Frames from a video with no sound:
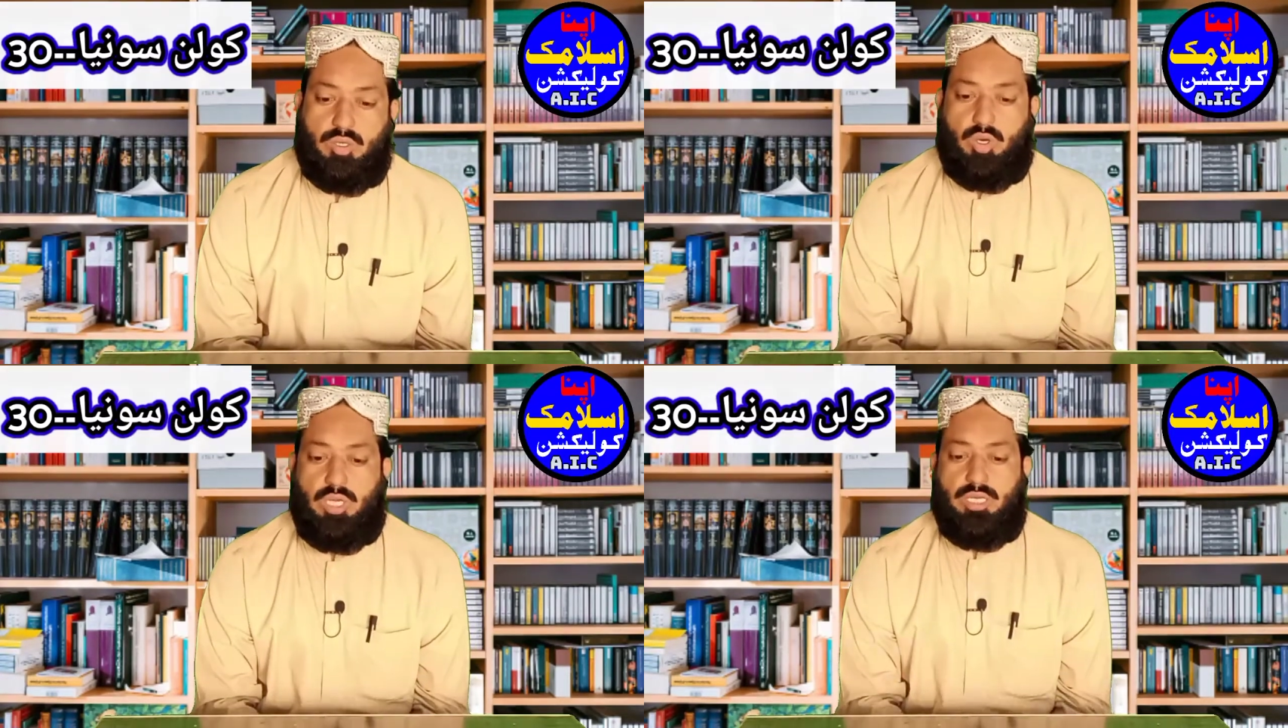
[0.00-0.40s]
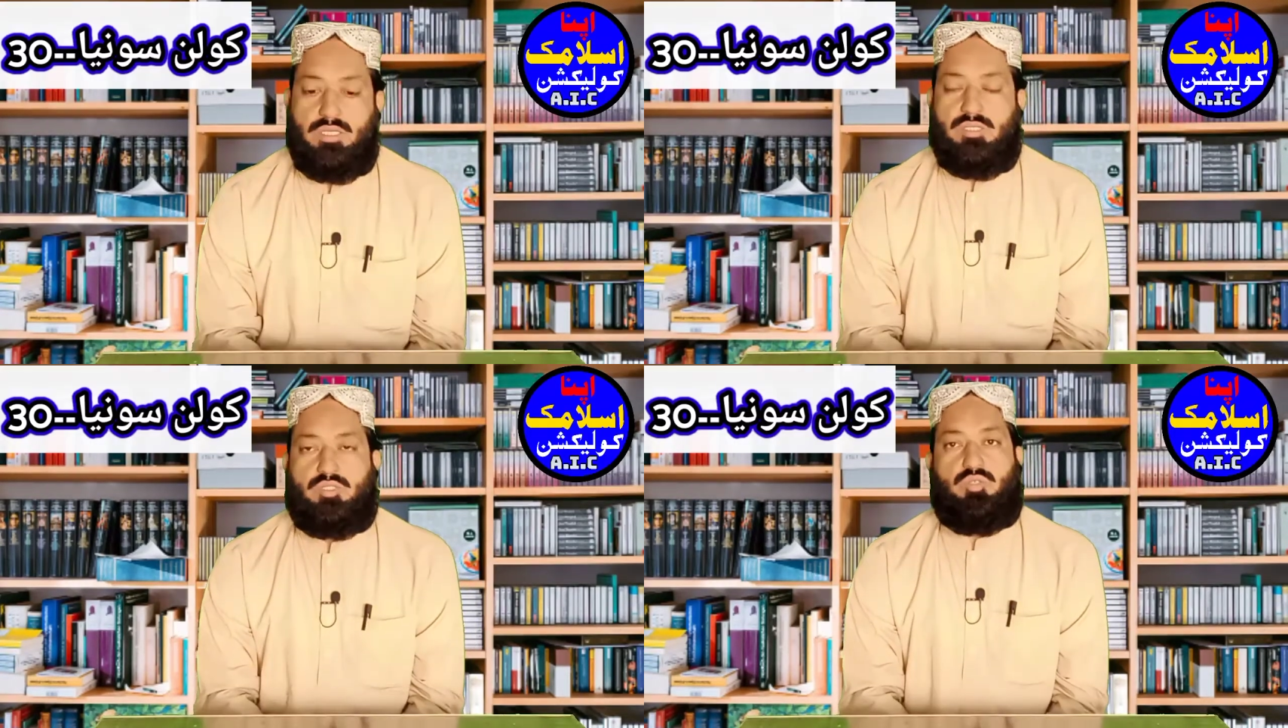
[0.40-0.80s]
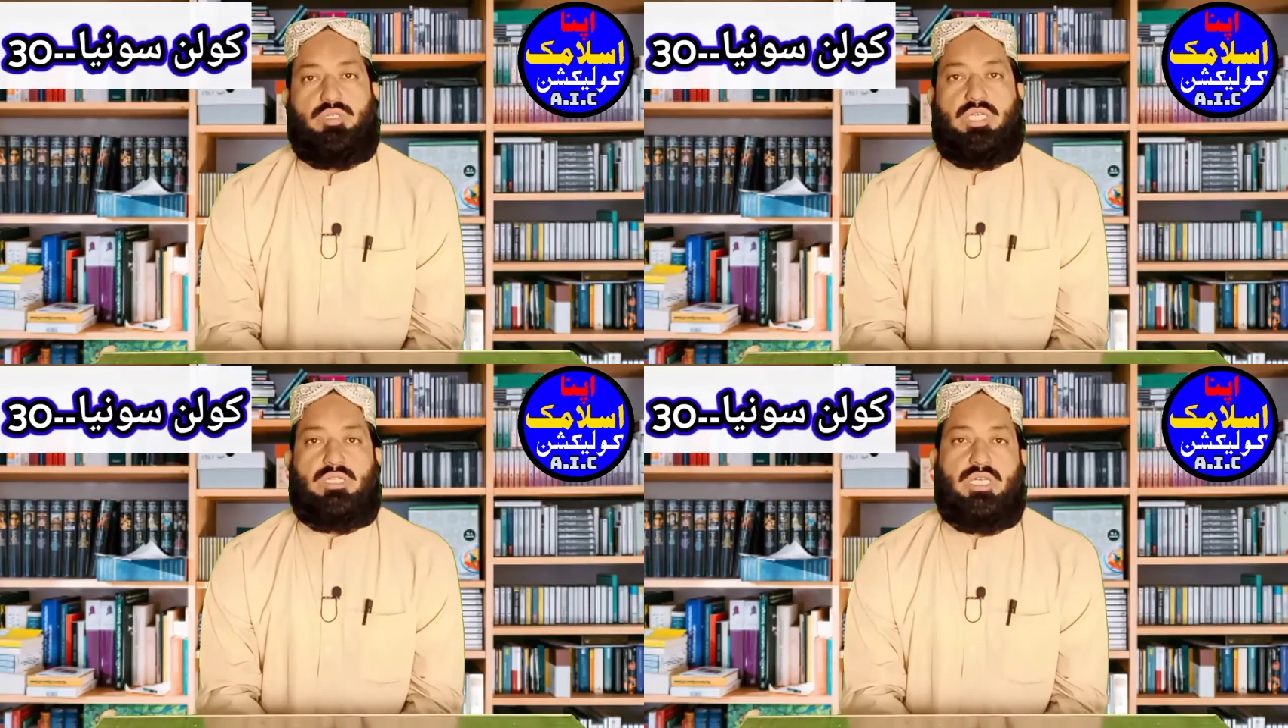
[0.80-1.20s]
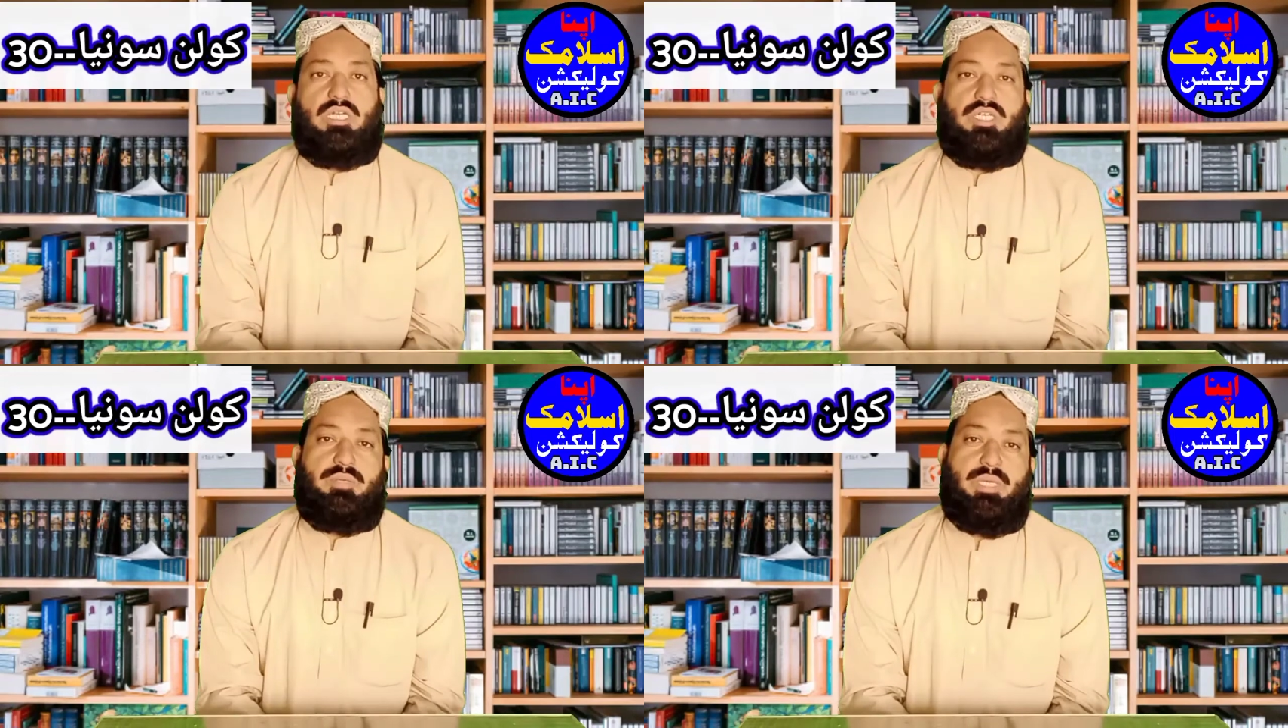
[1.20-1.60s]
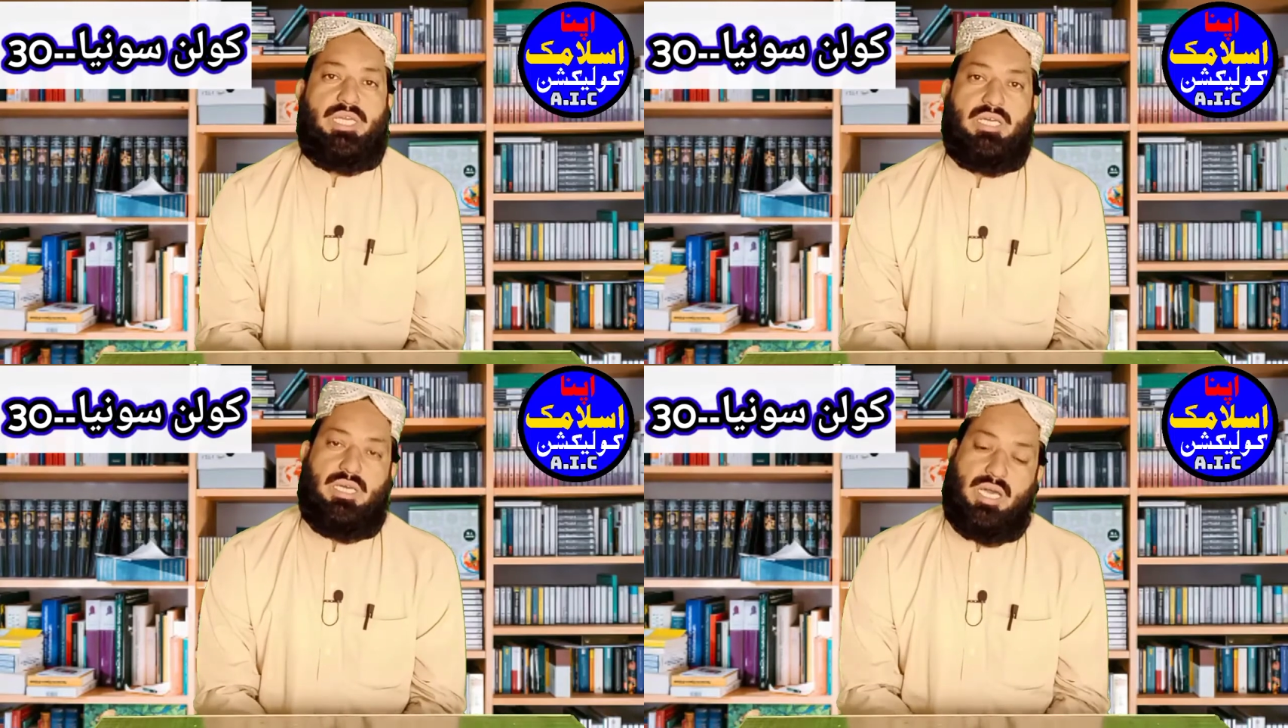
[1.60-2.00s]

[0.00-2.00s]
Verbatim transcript: कॉलन सोनिया थर्टी में